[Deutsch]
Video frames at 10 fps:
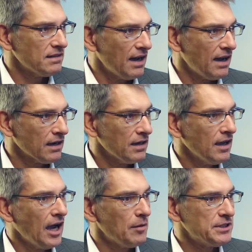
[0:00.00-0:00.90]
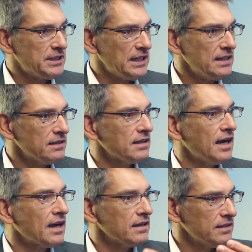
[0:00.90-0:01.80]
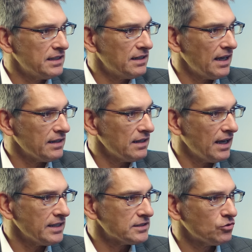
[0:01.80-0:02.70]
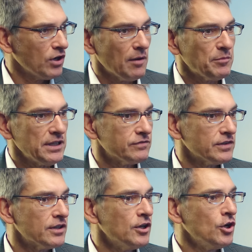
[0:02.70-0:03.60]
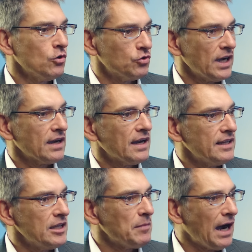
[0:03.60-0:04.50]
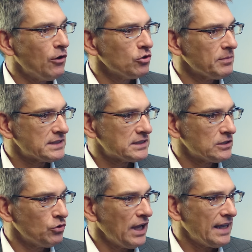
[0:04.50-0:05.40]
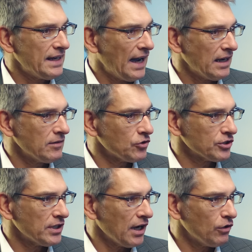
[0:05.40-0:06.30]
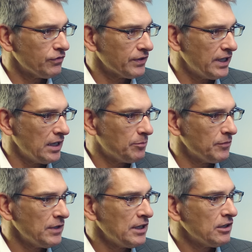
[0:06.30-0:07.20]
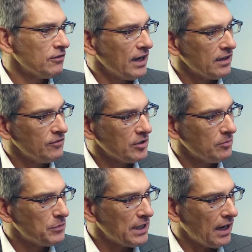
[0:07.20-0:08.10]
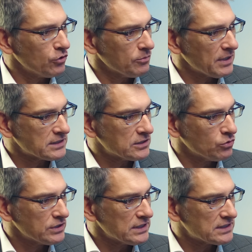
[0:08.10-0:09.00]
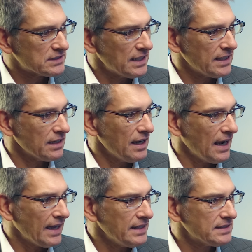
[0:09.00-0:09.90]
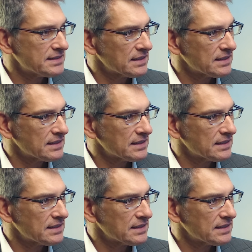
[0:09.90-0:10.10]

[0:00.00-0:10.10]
Tag, aber jeden Tag die gleiche Leistung abliefern. Und da kann eben Automation eine Antwort darauf geben, weil wir mit Automation sehr leicht